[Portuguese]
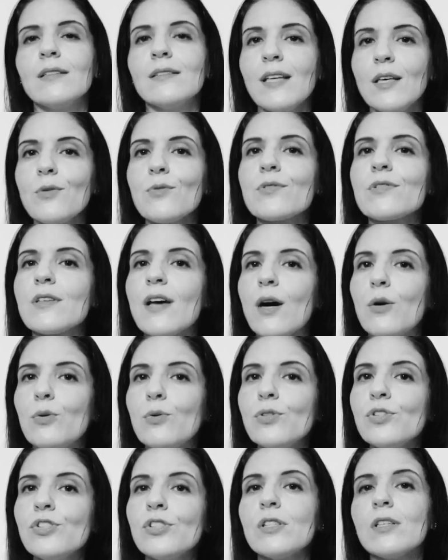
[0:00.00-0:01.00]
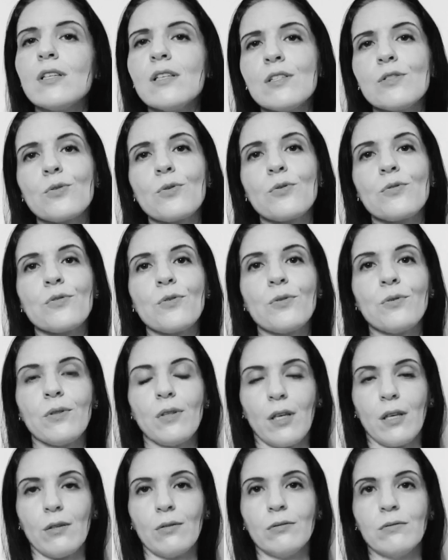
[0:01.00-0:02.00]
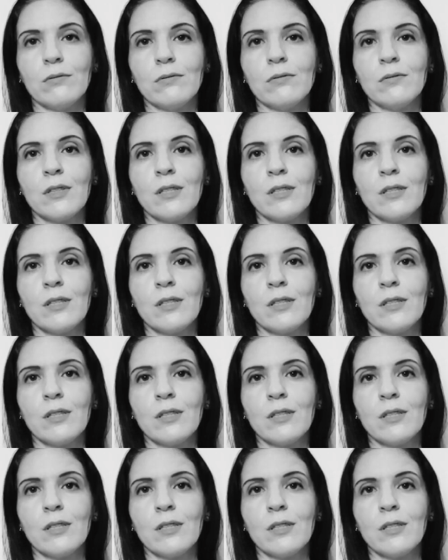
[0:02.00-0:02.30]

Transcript: tenho saúde e sou solteiro.